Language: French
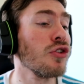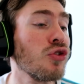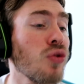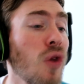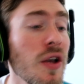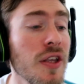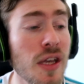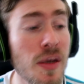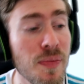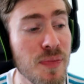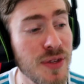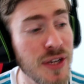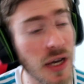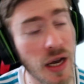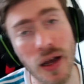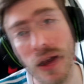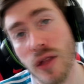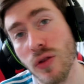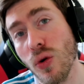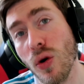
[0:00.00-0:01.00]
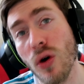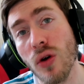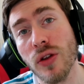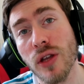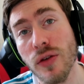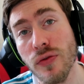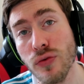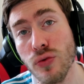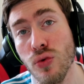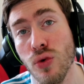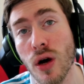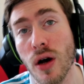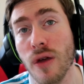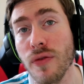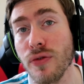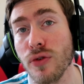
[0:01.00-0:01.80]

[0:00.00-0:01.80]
Soyez bien au rendez-vous. Hein.